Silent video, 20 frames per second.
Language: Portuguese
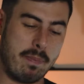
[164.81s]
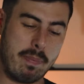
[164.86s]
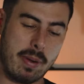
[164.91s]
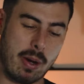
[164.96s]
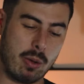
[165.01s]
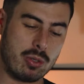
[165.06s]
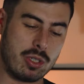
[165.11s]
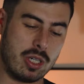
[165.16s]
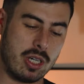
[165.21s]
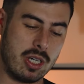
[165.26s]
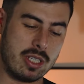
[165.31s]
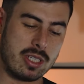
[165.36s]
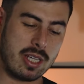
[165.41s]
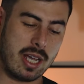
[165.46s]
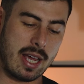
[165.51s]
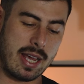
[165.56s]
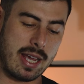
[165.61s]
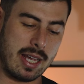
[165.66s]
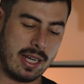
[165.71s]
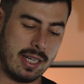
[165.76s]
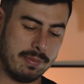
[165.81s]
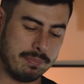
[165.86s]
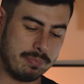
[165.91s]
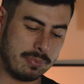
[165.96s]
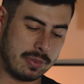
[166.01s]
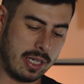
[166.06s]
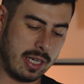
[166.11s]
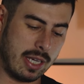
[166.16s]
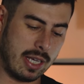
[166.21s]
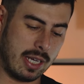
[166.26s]
para utilizar ela,
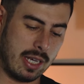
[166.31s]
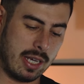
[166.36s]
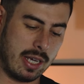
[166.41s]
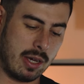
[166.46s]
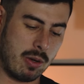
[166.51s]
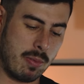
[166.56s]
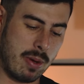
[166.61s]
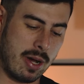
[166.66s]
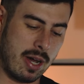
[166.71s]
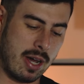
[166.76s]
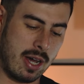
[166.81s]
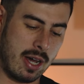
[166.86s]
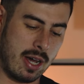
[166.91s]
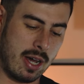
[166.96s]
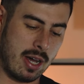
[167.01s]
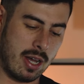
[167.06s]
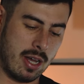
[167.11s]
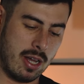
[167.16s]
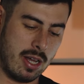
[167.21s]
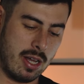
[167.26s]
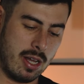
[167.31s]
né, ela é uma,